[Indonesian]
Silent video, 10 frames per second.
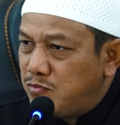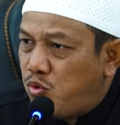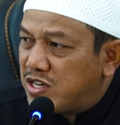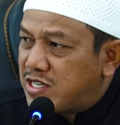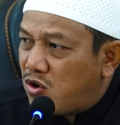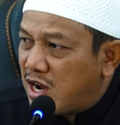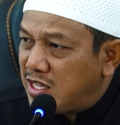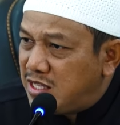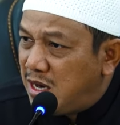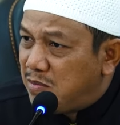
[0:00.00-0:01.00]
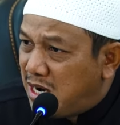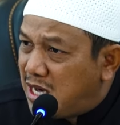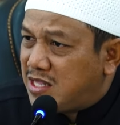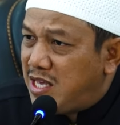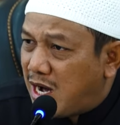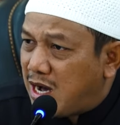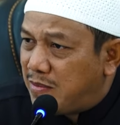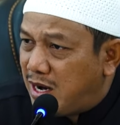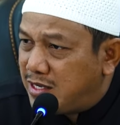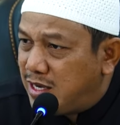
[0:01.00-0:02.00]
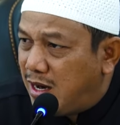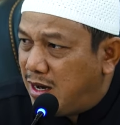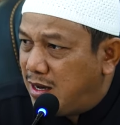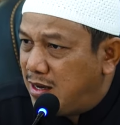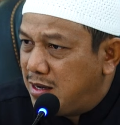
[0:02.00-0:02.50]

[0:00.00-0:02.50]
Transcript: Puasa orang yang tidak mengerti agamanya